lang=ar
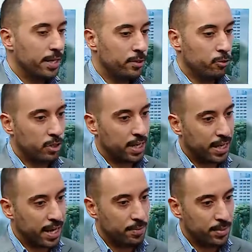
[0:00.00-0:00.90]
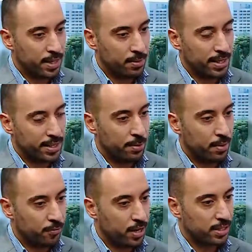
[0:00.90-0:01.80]
انه اذا كان مثلا بدك
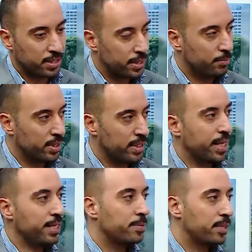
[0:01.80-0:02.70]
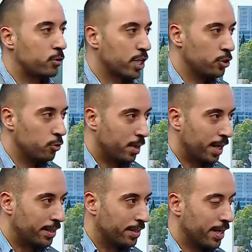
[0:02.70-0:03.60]
تعمل فحص انبادي اعتمد لوكيشن
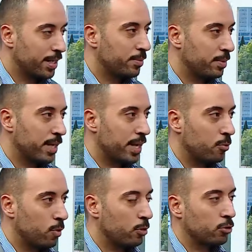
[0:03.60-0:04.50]
واحد اعتمد مكان واحد